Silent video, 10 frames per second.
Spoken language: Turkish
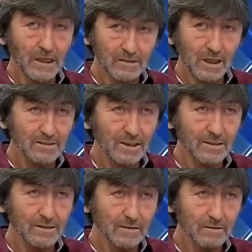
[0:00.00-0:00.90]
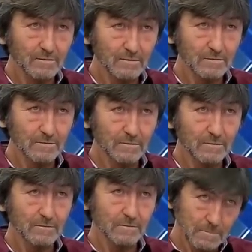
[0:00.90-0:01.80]
Altay Hocam... değil.
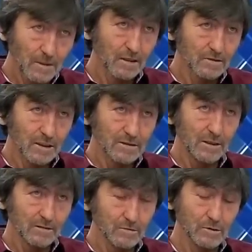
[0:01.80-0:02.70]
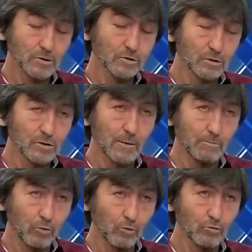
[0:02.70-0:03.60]
Altay değil. Hızlı, tempolu,